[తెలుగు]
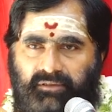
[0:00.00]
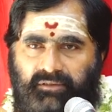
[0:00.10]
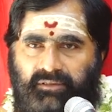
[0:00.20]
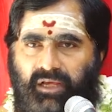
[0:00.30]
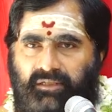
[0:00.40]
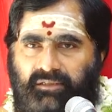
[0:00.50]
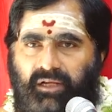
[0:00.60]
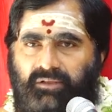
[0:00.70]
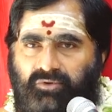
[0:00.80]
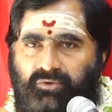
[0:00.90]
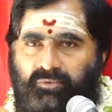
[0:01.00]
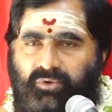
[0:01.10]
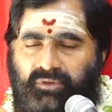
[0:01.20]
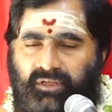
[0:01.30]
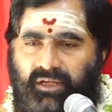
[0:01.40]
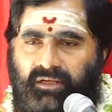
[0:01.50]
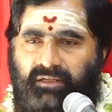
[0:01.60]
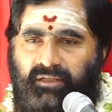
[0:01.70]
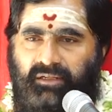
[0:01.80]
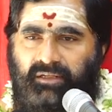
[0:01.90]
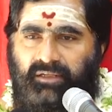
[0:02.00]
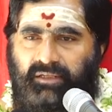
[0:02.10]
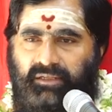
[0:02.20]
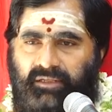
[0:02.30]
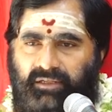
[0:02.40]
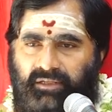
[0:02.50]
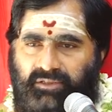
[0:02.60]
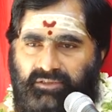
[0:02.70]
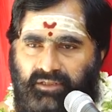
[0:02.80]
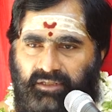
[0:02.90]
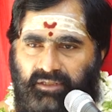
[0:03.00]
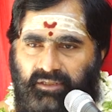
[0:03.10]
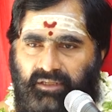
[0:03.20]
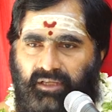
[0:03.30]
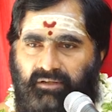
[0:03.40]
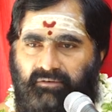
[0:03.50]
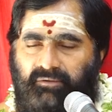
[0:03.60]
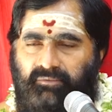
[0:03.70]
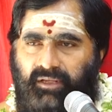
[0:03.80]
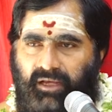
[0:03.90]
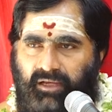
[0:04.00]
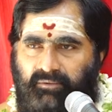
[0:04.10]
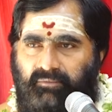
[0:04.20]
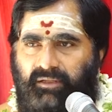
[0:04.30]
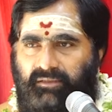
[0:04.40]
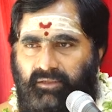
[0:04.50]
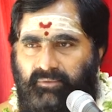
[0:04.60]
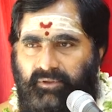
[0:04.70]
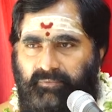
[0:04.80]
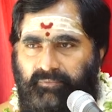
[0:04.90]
సాక్షాత్తు మోక్షాన్ని ఇచ్చేది కేవలం జ్ఞానం మాత్రమే